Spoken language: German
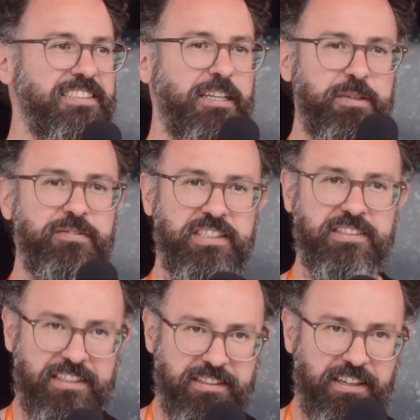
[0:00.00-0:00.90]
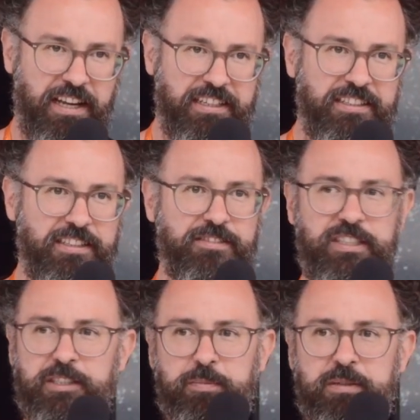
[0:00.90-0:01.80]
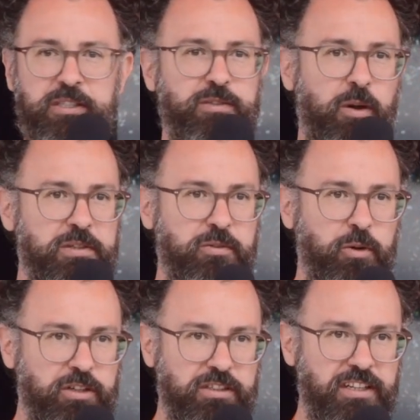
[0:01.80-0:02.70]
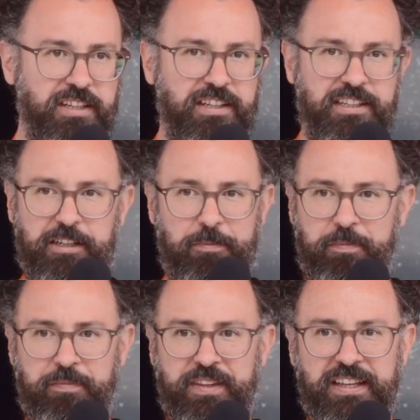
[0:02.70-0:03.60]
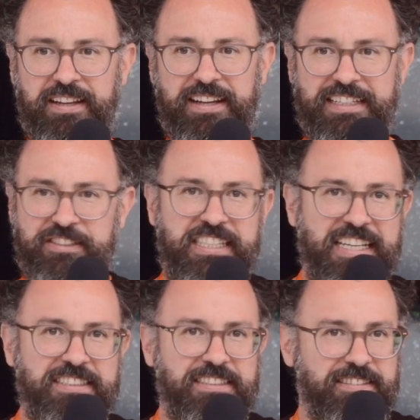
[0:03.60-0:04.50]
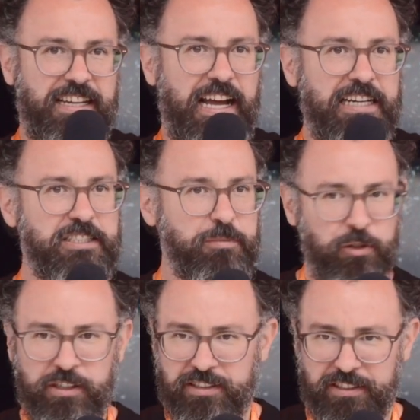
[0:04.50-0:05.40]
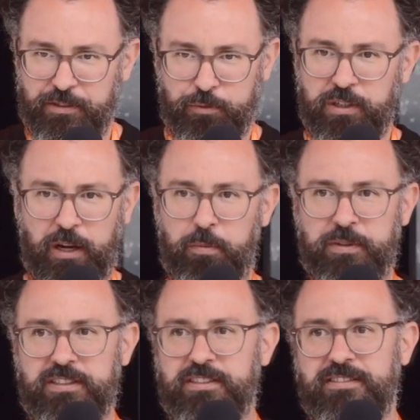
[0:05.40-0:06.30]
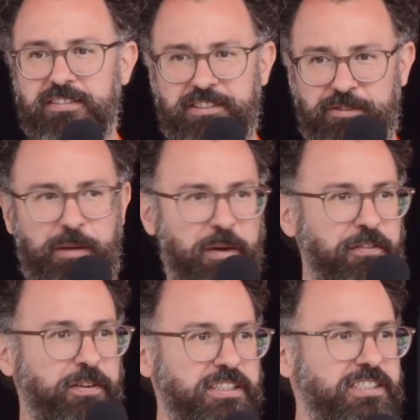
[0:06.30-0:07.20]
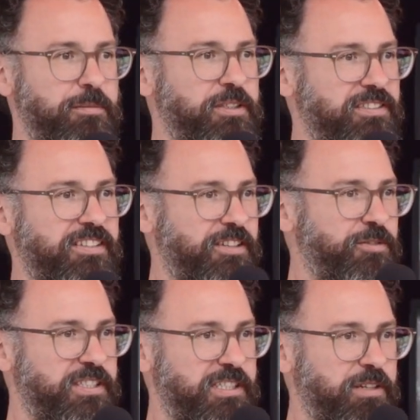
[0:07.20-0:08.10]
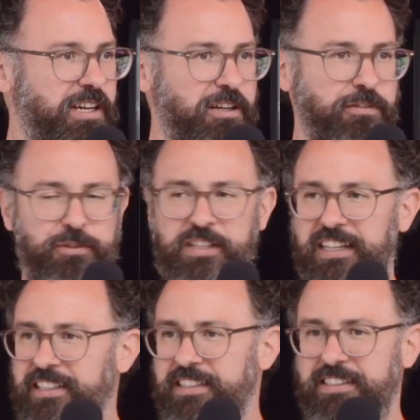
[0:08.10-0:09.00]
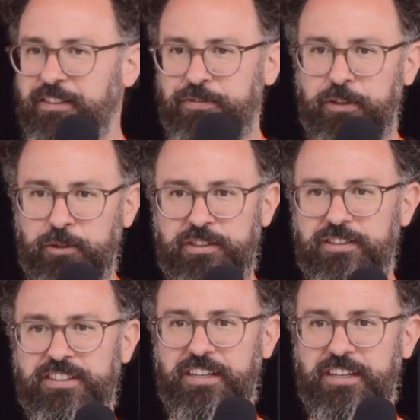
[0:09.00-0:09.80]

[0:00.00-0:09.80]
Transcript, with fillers: Ich habe ja, wie gesagt, diese drei Kinder, wenn ich bei mir zu Hause koche. Ähm, also die essen da alles Mögliche. Das ist unglaublich. Also am Anfang nicht, aber ne, also was die mittlerweile für Sachen essen, das ist verrückt.